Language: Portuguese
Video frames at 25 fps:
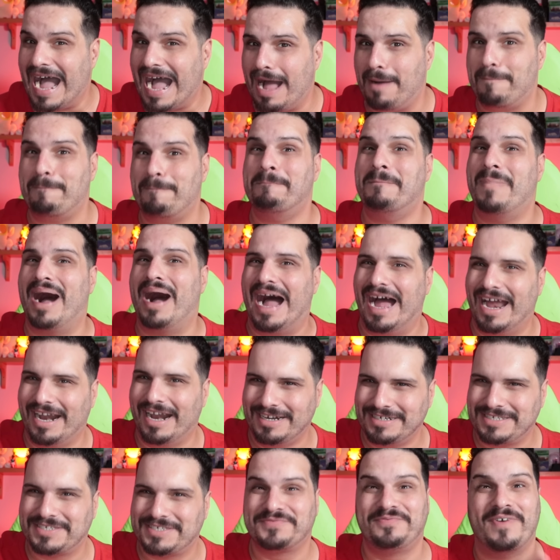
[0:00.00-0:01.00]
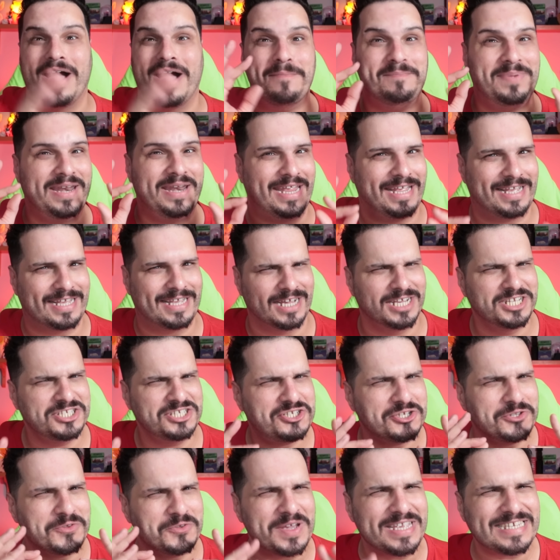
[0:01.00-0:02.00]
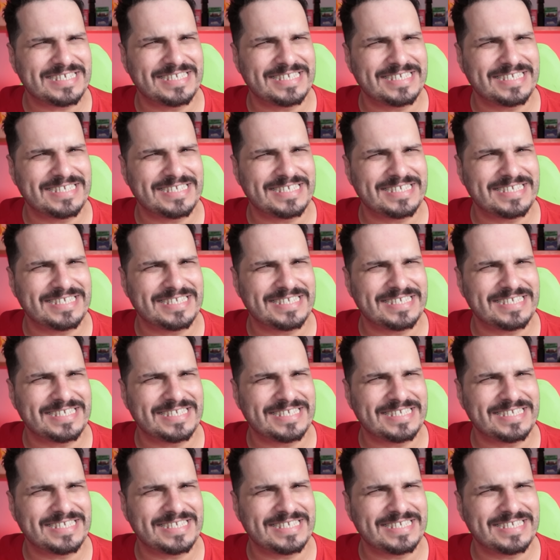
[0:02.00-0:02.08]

a Mars, fabricante do